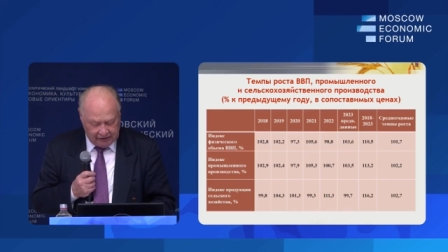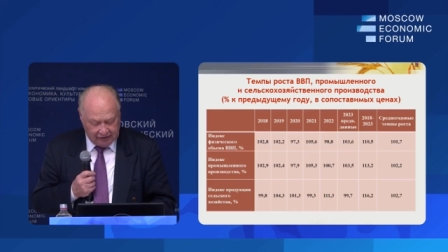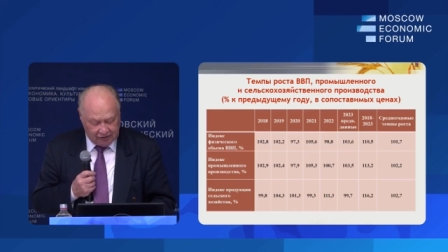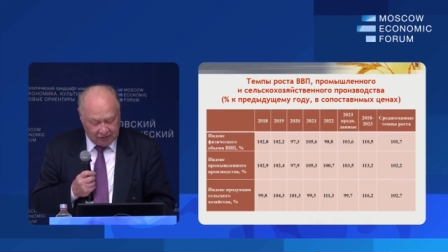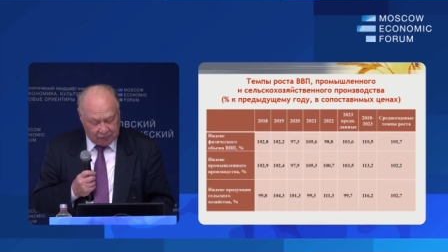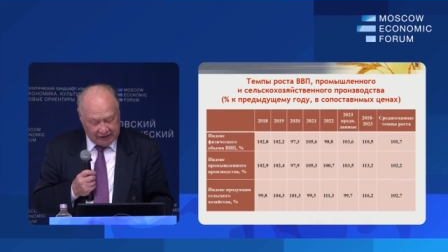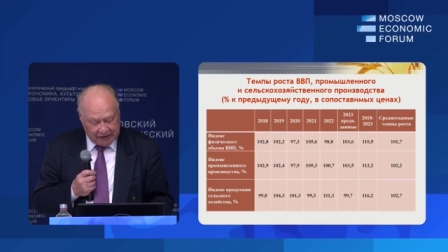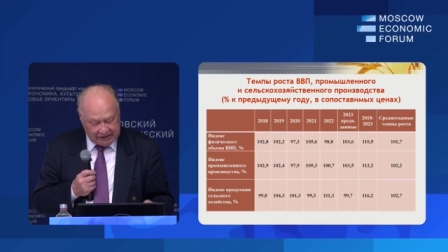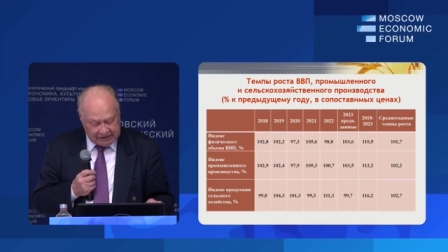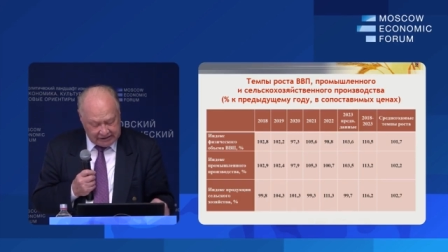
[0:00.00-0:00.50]

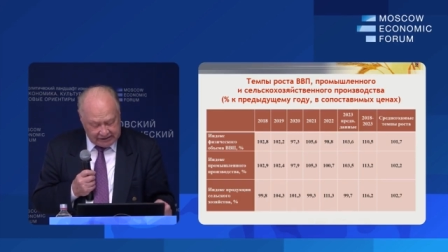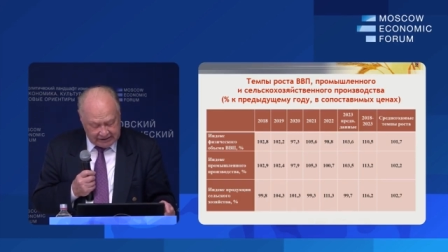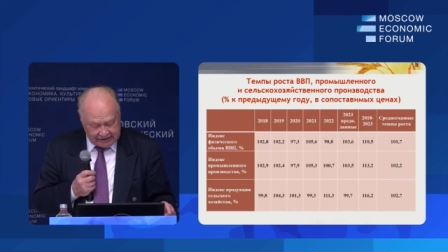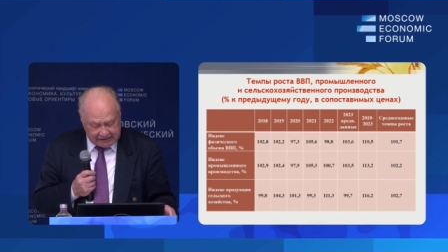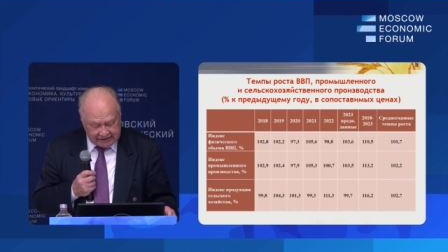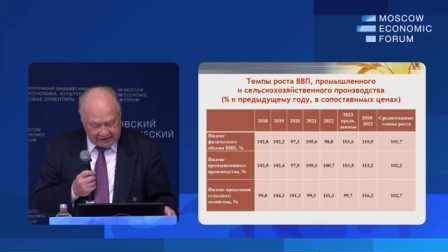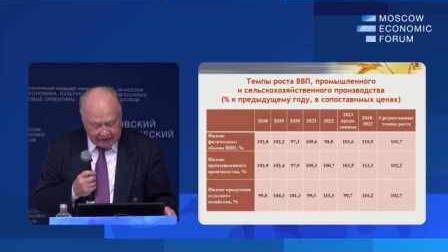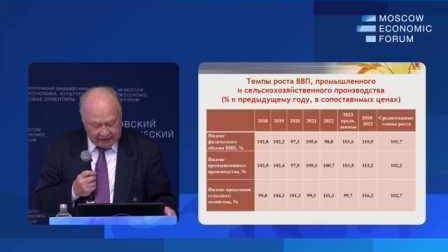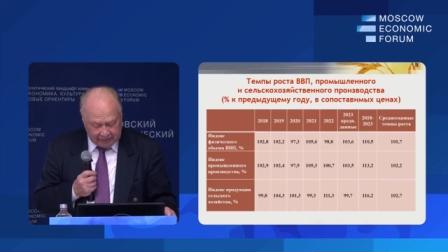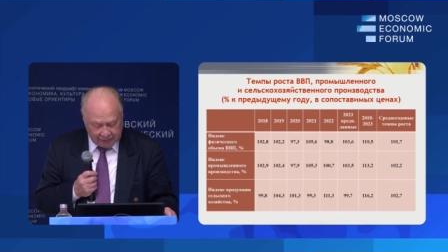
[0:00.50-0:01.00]
Вместе с
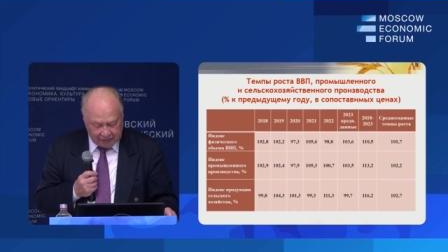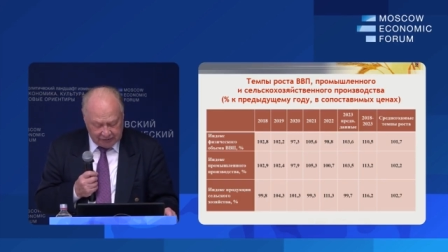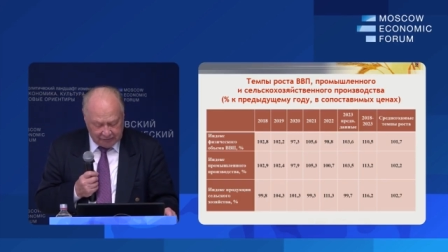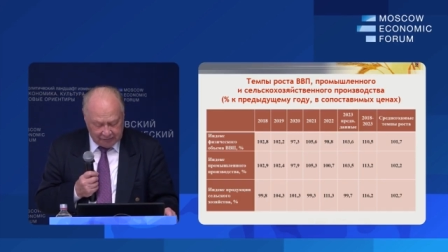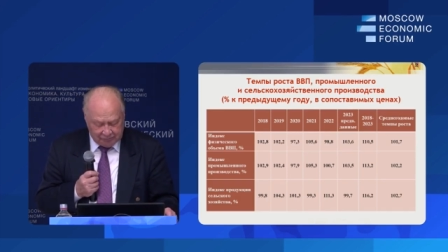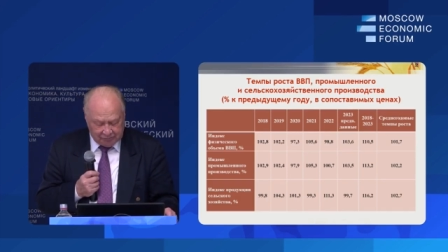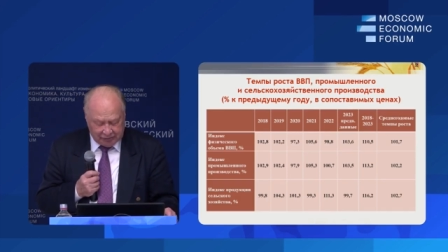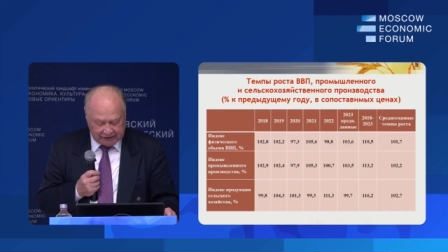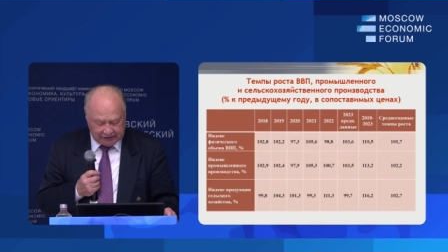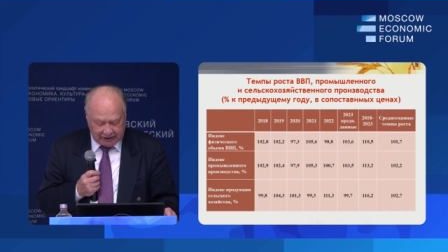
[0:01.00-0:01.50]
тем,
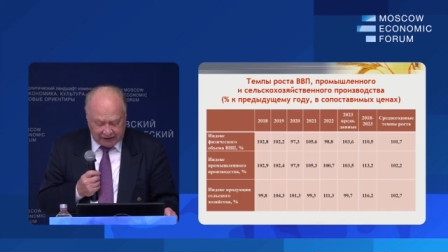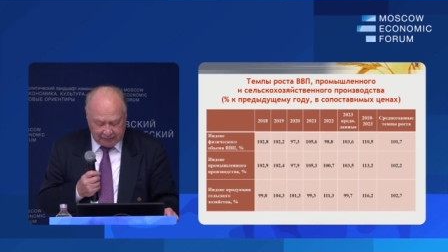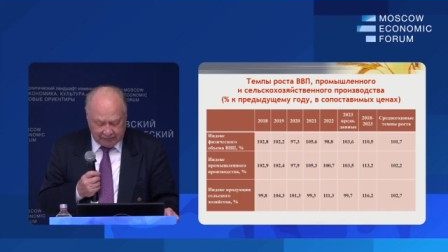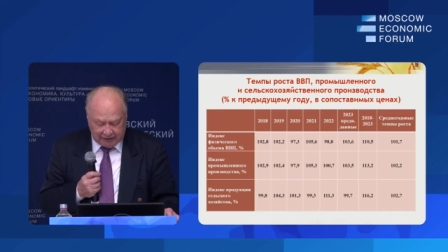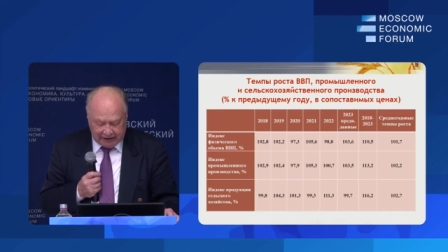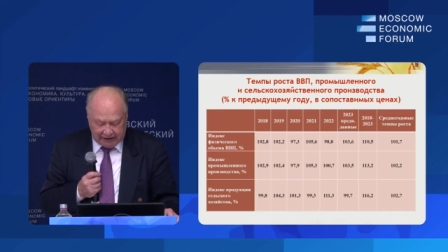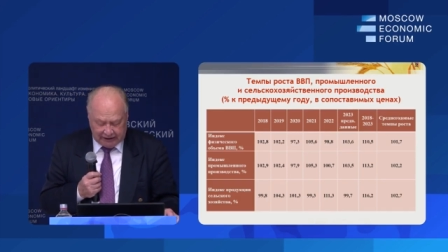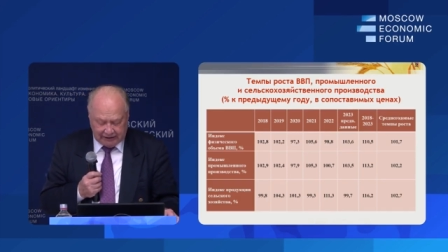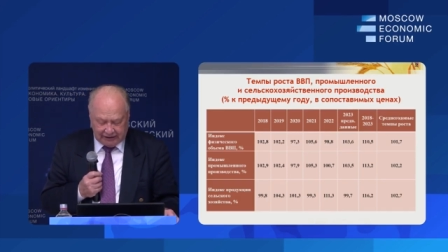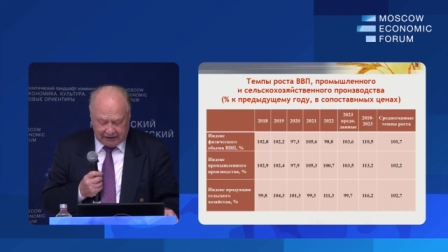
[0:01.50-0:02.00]

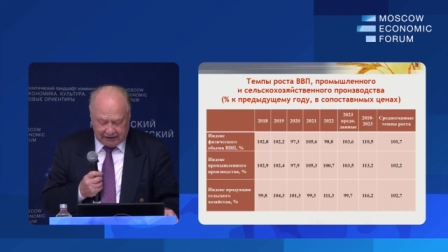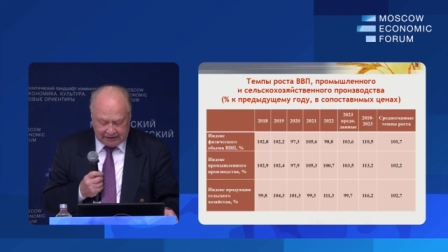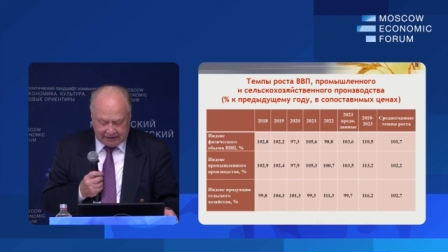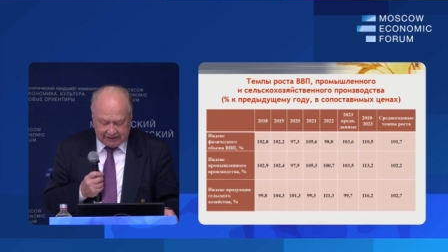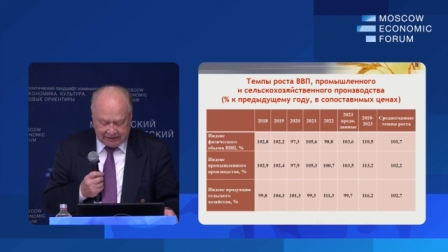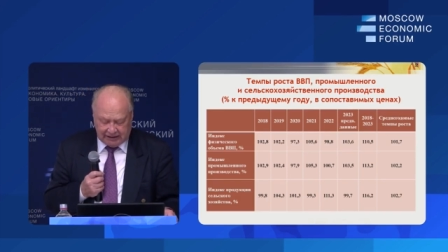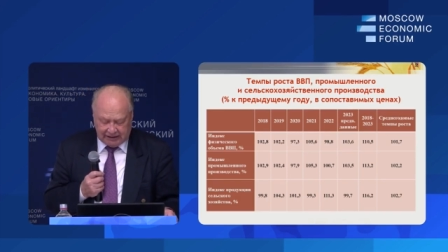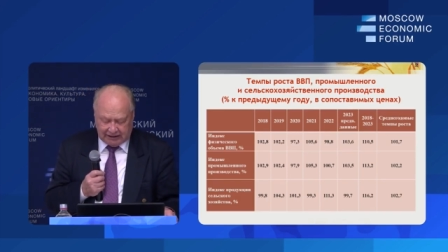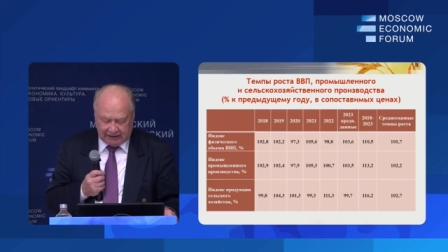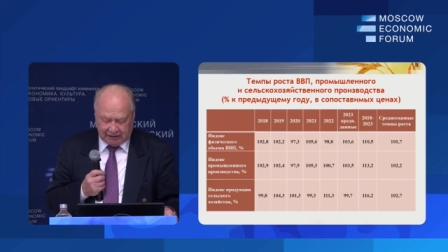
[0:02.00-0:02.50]
потребление
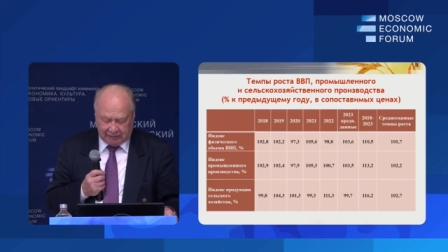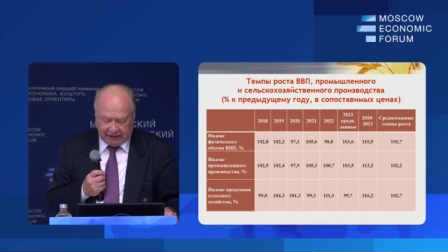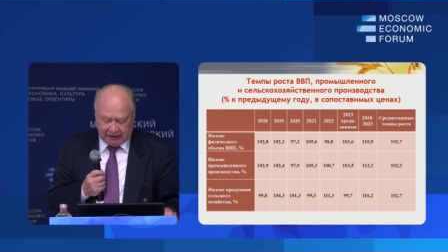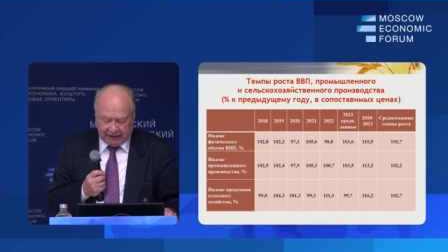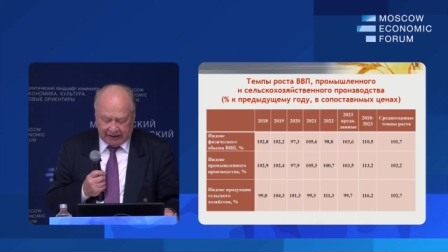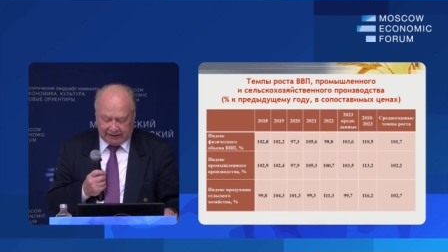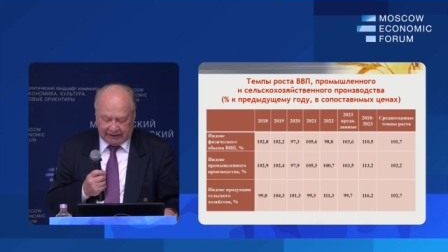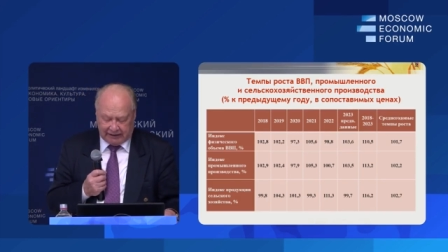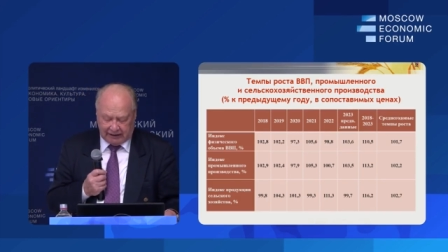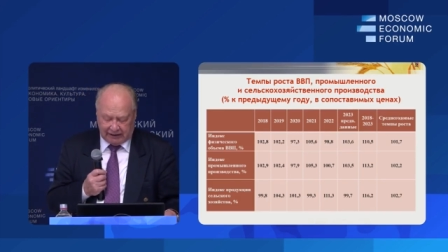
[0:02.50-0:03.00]
населением
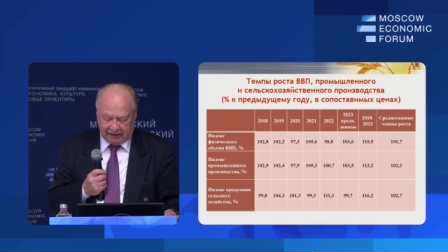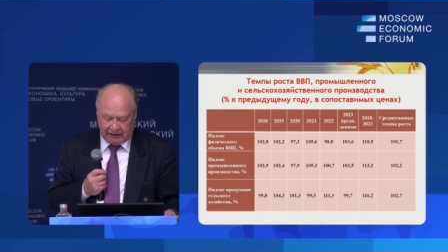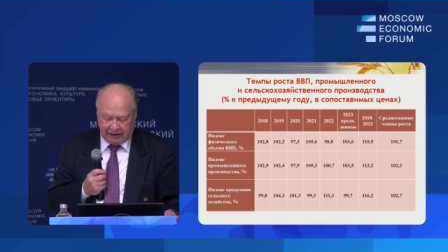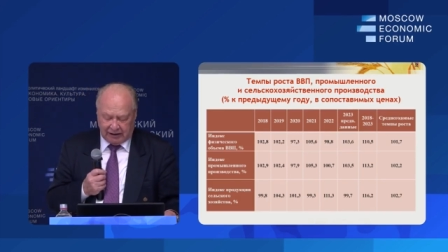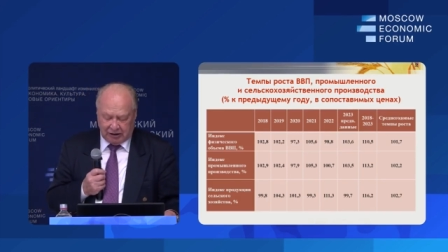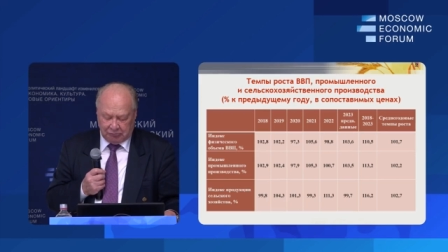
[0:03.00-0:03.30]
ряда